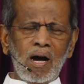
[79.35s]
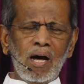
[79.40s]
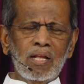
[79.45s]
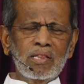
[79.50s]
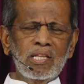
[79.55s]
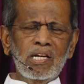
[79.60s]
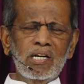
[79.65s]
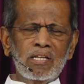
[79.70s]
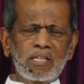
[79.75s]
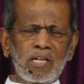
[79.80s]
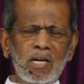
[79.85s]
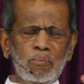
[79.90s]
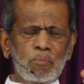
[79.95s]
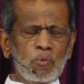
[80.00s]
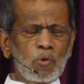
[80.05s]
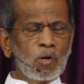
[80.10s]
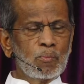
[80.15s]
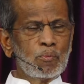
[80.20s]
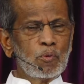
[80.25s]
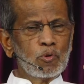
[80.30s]
அந்த இடத்துல
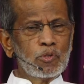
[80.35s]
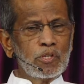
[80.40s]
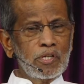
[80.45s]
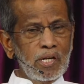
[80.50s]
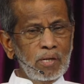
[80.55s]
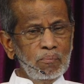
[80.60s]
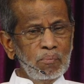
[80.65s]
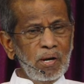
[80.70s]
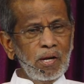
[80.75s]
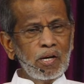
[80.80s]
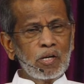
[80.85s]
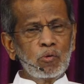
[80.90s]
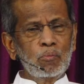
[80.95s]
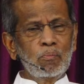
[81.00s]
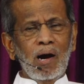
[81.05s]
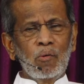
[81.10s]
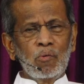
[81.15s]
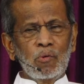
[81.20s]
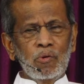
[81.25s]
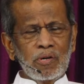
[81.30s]
போன போது எலிமலேக்கும்
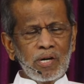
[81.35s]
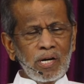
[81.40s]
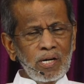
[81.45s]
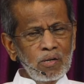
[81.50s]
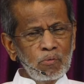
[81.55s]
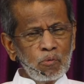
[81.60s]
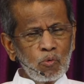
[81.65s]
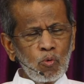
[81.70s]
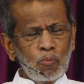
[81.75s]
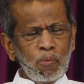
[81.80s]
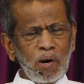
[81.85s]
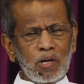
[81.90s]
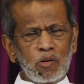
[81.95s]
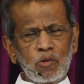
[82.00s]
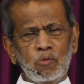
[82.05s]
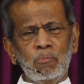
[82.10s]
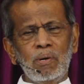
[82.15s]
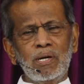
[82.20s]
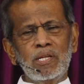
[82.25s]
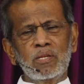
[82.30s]
அவனுடைய ரெண்டு
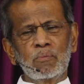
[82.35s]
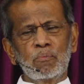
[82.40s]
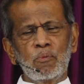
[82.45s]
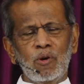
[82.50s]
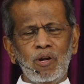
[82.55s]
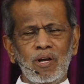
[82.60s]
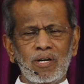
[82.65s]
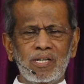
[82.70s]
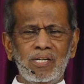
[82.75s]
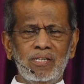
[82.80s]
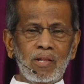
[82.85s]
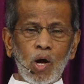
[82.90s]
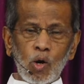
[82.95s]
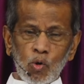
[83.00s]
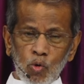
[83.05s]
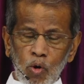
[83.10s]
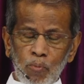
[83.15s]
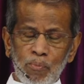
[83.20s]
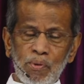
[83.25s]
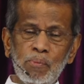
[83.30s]
குமாரரும் மறித்து போனார்கள்
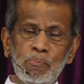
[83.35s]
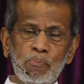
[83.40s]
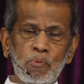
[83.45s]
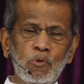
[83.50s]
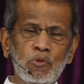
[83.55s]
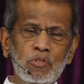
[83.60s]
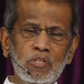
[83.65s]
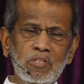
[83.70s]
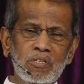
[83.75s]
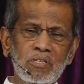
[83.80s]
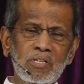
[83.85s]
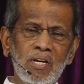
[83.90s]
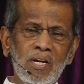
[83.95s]
நகோம் இப்பொழுது